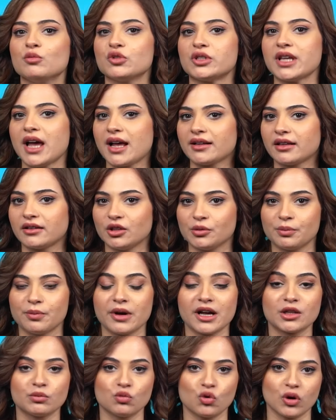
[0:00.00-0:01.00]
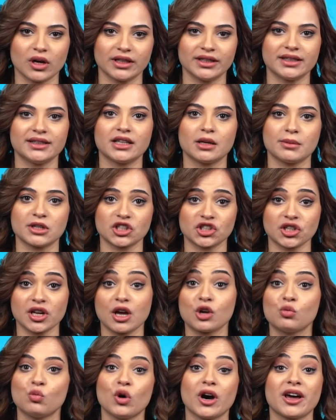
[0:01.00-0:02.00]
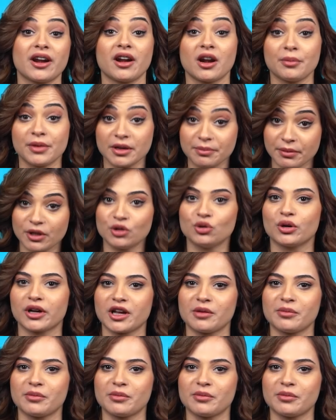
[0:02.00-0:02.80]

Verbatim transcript: بمساعدة ضباط موالين لبشار ومقربين منه